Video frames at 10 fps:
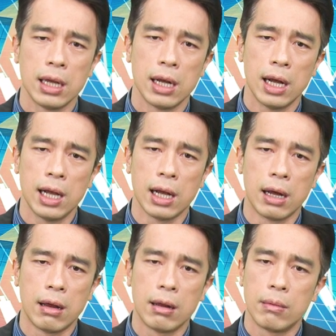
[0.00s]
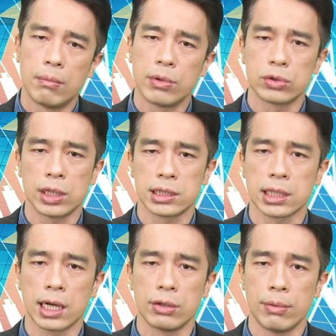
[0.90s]
二没有创新
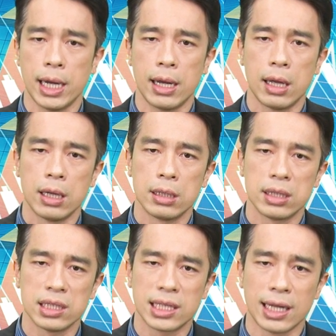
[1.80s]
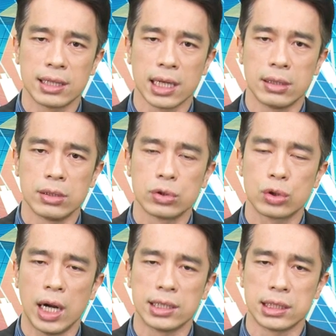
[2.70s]
高，对不对？第三天。
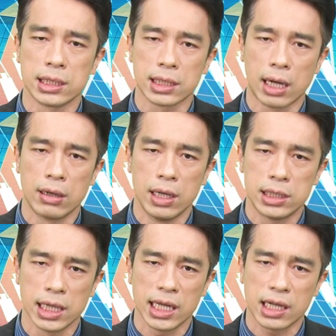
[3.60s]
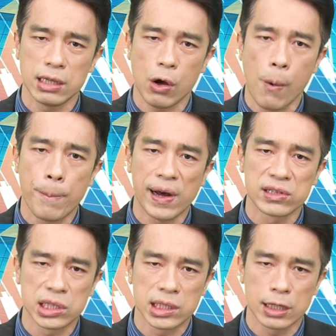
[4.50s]
创新高，而且一根红棒
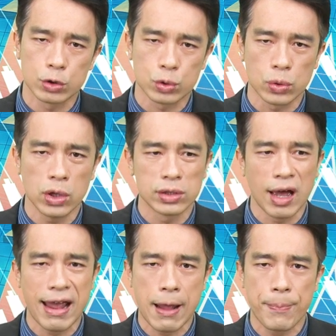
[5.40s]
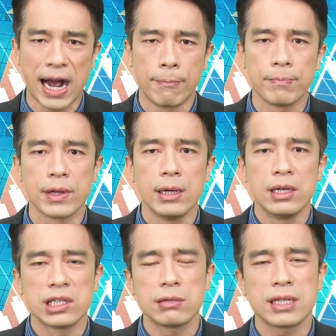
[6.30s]
吃掉所有的黑棒，
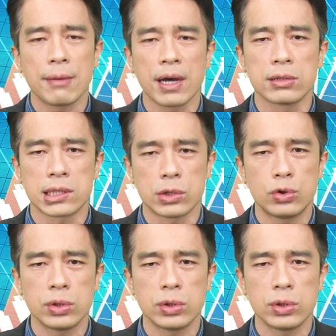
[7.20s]
是不是代表持续的